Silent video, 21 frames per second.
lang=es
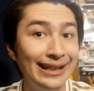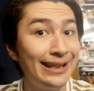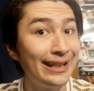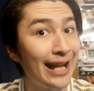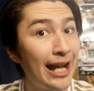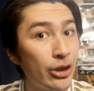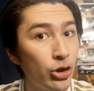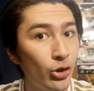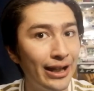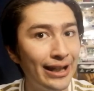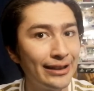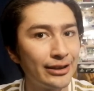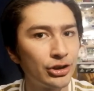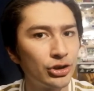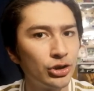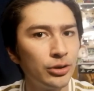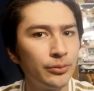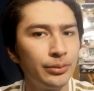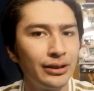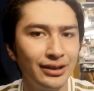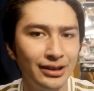Y ligado a
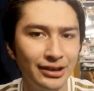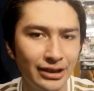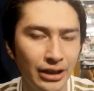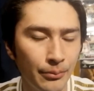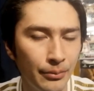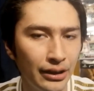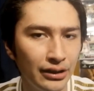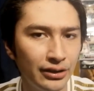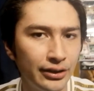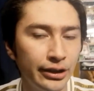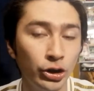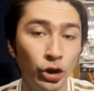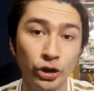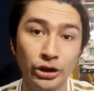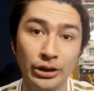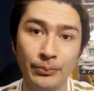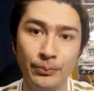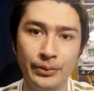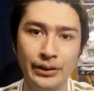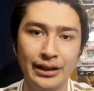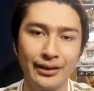esto, precisamente no
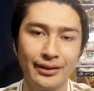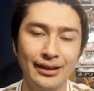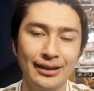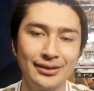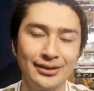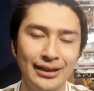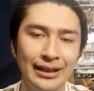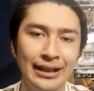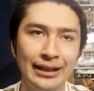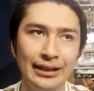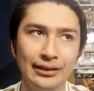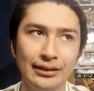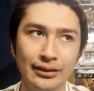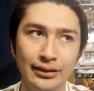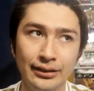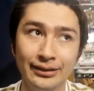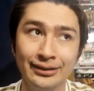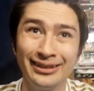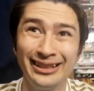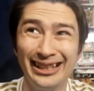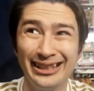te pierdas
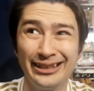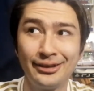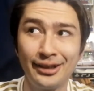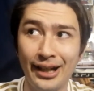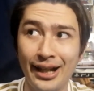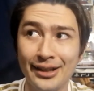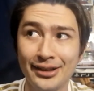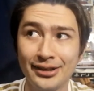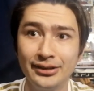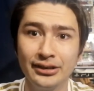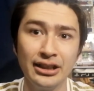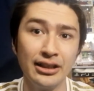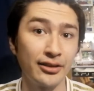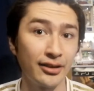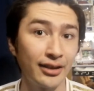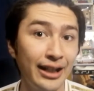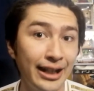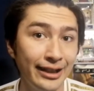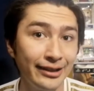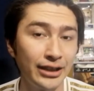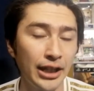el detrás de
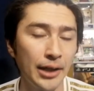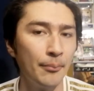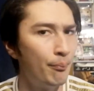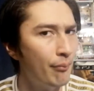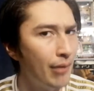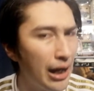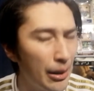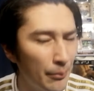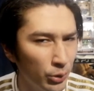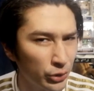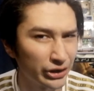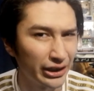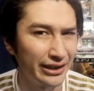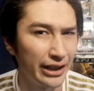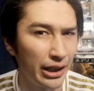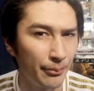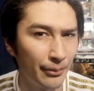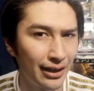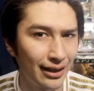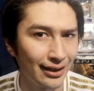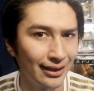red, vamos a
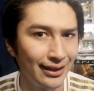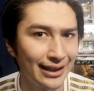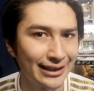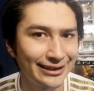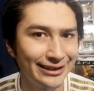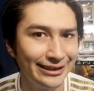llamarle